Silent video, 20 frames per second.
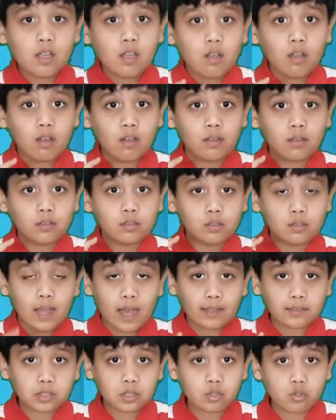हाँ,
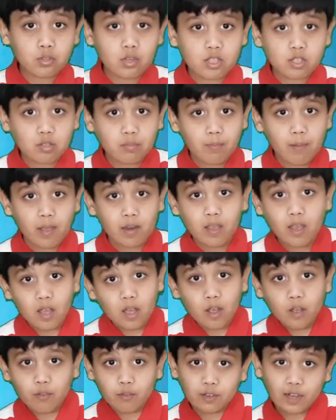ध्यान से सुनने से पहले
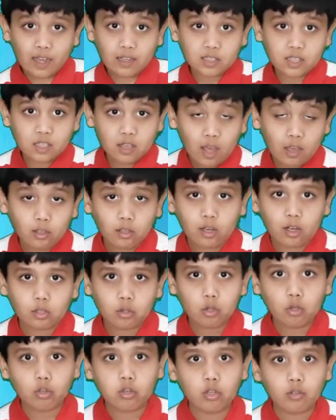फटाक से लाइक कर
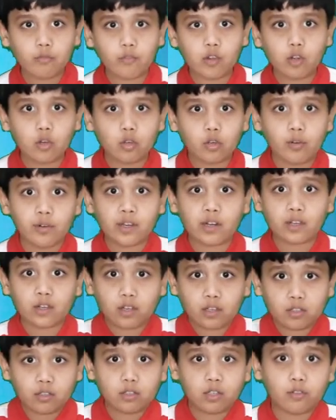दो वीडियो वरना
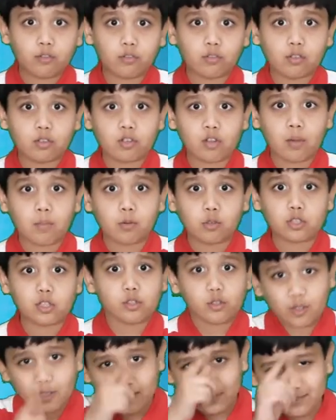डिस्टर्ब हो
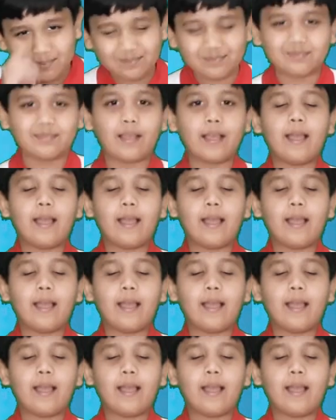जाओगे